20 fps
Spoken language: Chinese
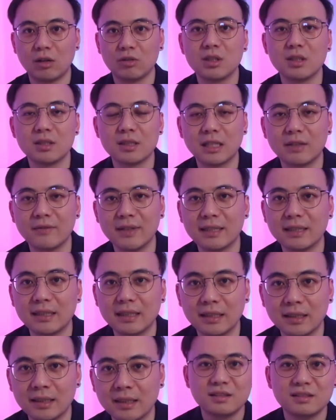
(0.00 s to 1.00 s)
整这个问
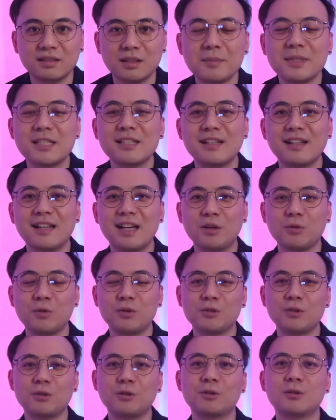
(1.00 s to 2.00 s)
题。那么接下来
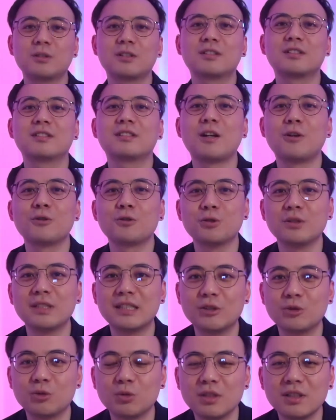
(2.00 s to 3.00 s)
我就告诉
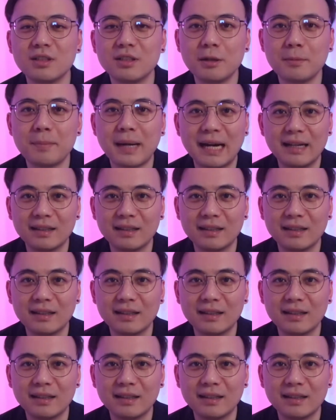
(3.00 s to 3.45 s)
你如何把